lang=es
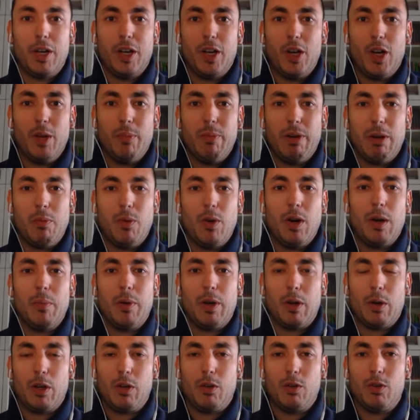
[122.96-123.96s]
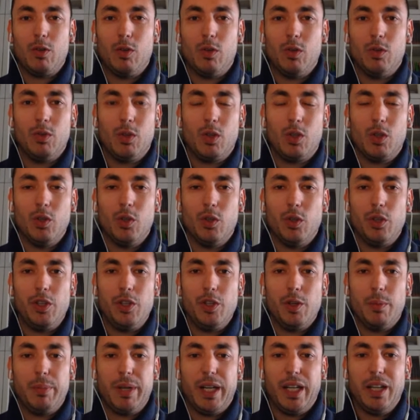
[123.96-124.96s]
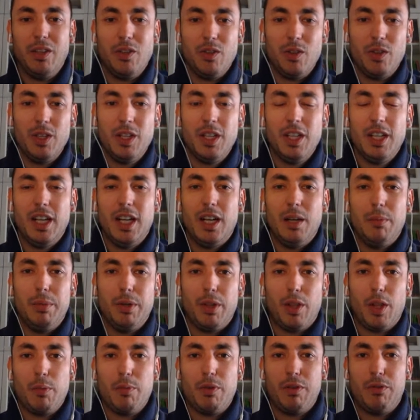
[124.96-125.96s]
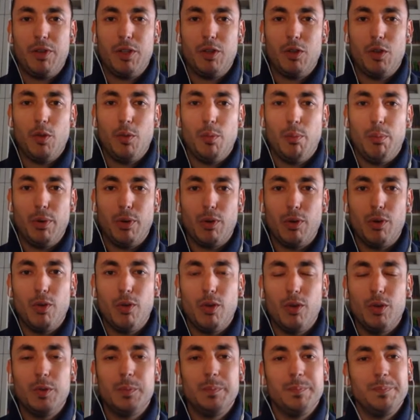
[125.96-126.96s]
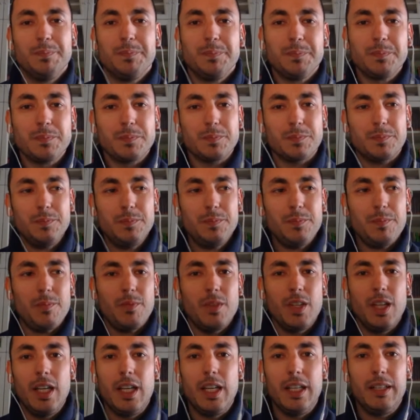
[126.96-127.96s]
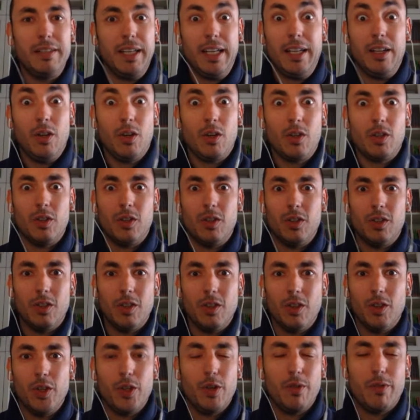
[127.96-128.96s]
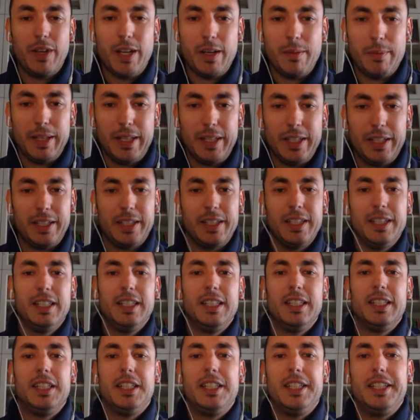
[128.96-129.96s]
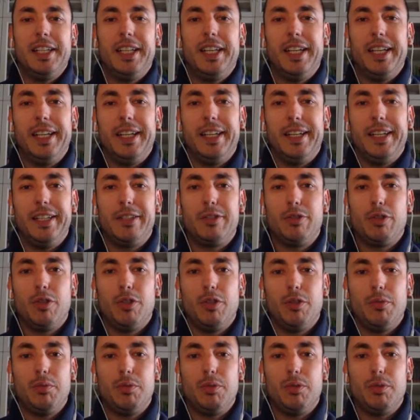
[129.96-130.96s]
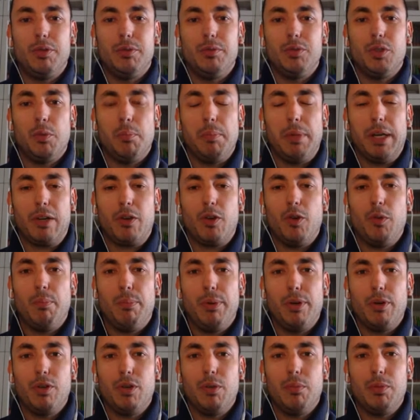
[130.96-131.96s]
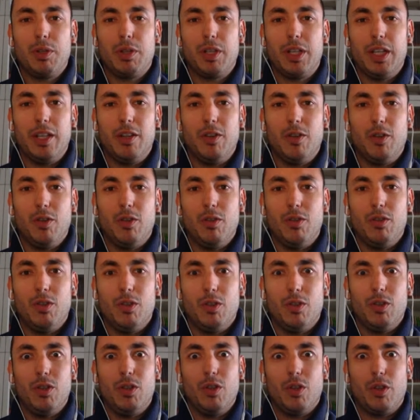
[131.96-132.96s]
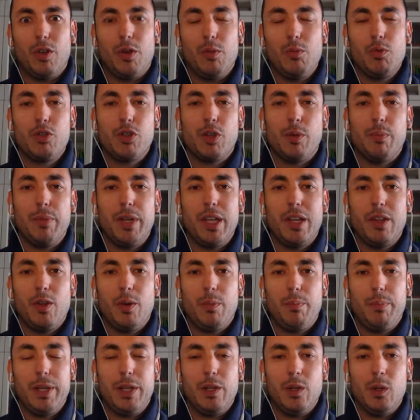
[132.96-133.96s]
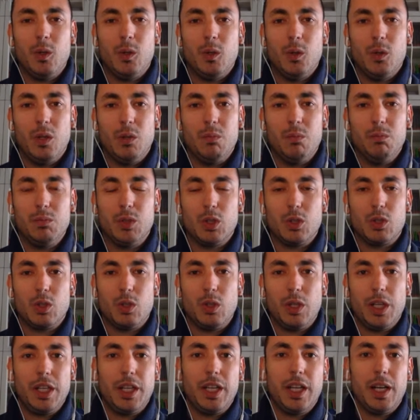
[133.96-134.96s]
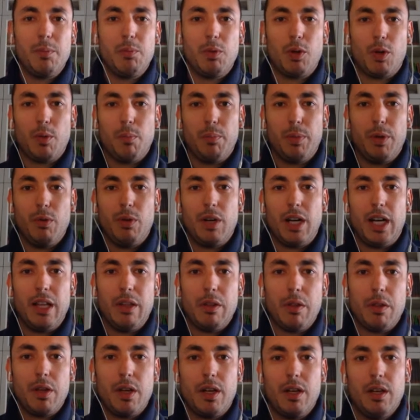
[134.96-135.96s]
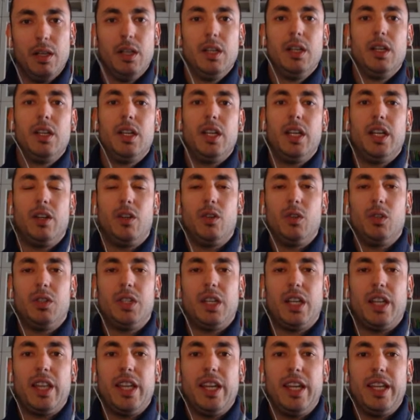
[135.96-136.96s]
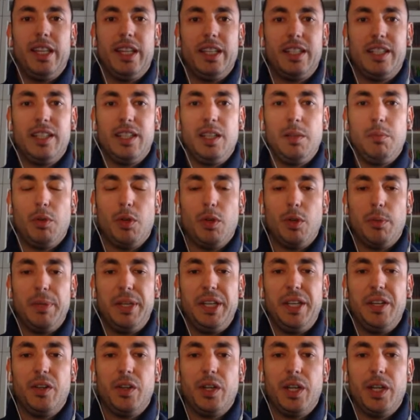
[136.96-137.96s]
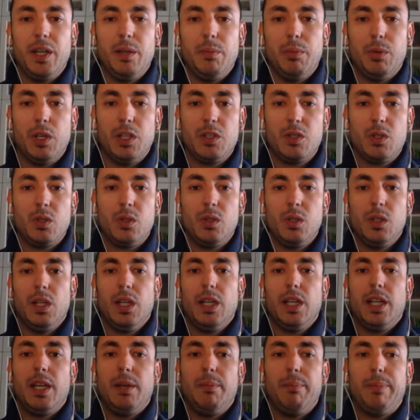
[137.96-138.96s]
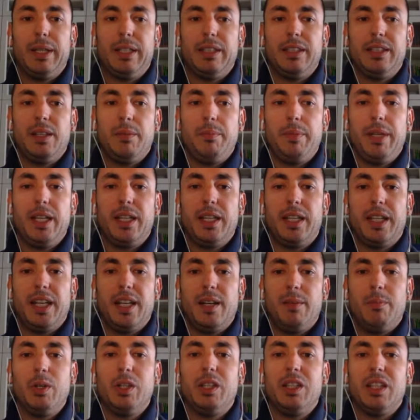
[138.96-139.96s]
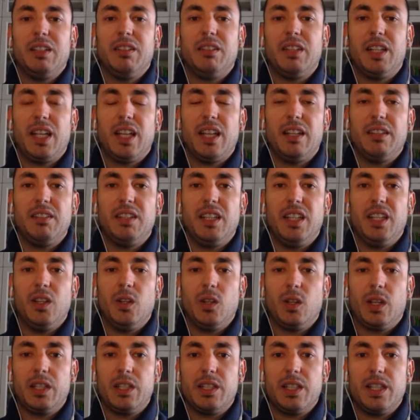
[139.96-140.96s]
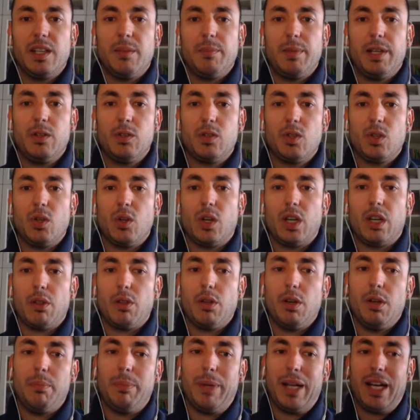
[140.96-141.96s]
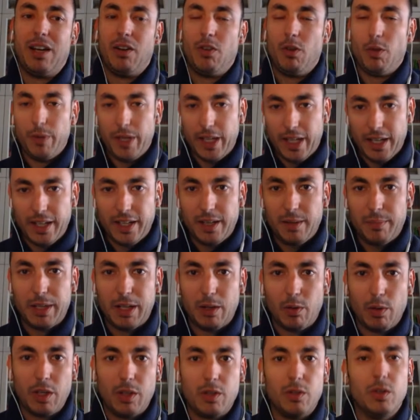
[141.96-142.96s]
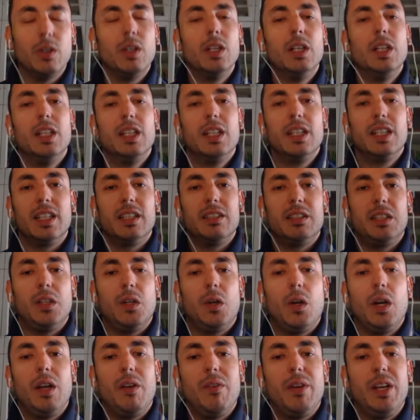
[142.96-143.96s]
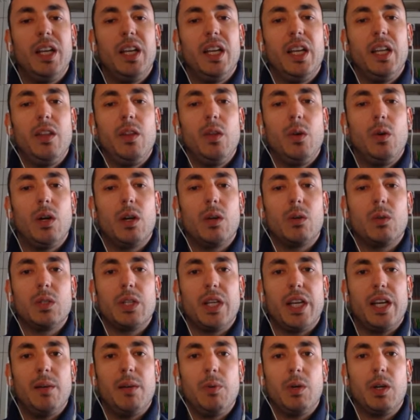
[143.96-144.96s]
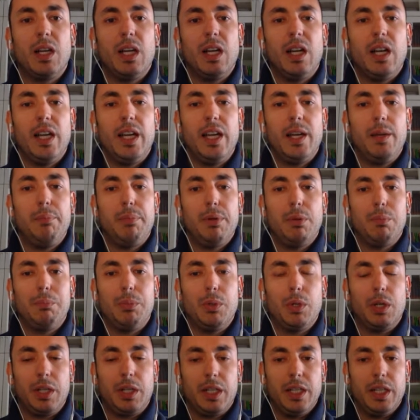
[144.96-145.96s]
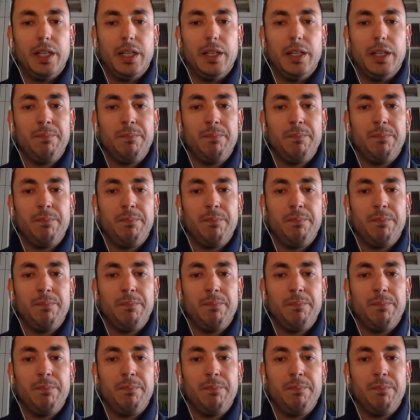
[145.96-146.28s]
nos íbamos a Marruecos con, dos niños pequeños. Al principio fue todo un poco, eh, estáis locos, ¿dónde os vais a meter? Eh, eso pues, nos marcó un poco porque nos dio muchos miedos, pero nosotros aquí queremos romper una danza en contra de, ese tipo de opiniones y por eso en parte también creamos esta entrada anterior que se llama ocho razones para no viajar a Marruecos, que si no la habéis leído aconsejamos que la leáis porque